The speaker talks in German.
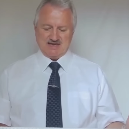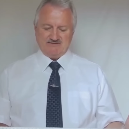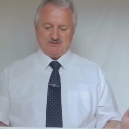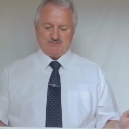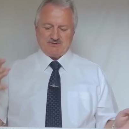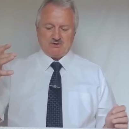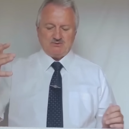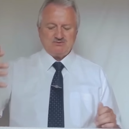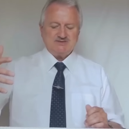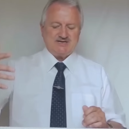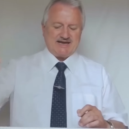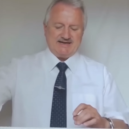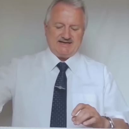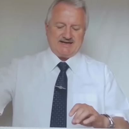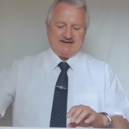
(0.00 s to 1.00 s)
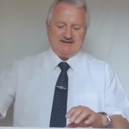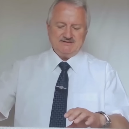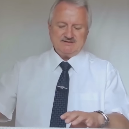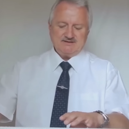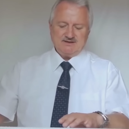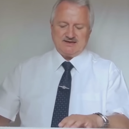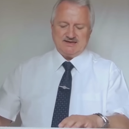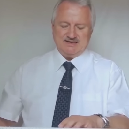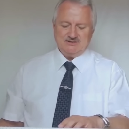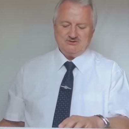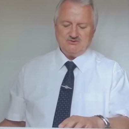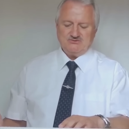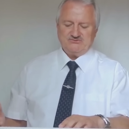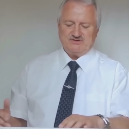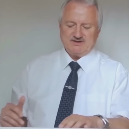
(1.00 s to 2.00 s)
Wir brauchen keine andere
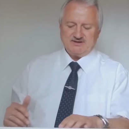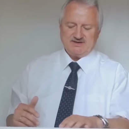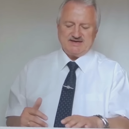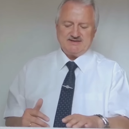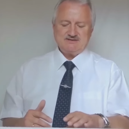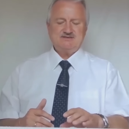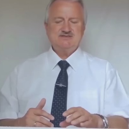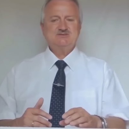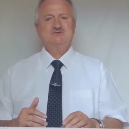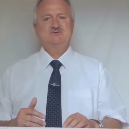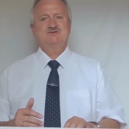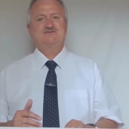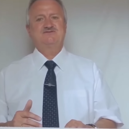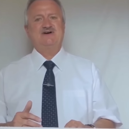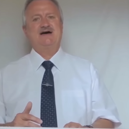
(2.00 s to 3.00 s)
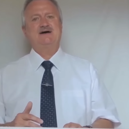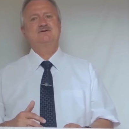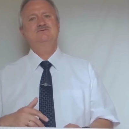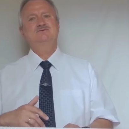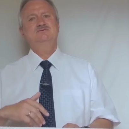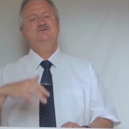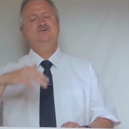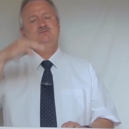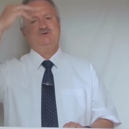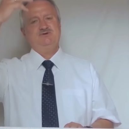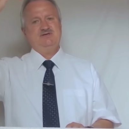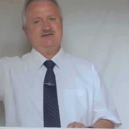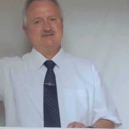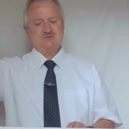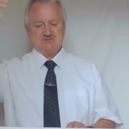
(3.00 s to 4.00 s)
religiöse Erkenntnis und Erfahrung über
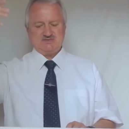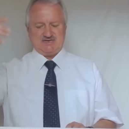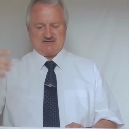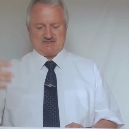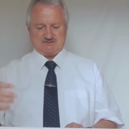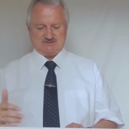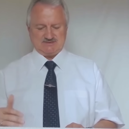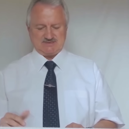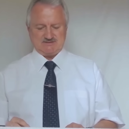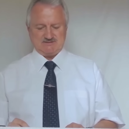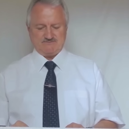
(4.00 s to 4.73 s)
Jesus hinaus.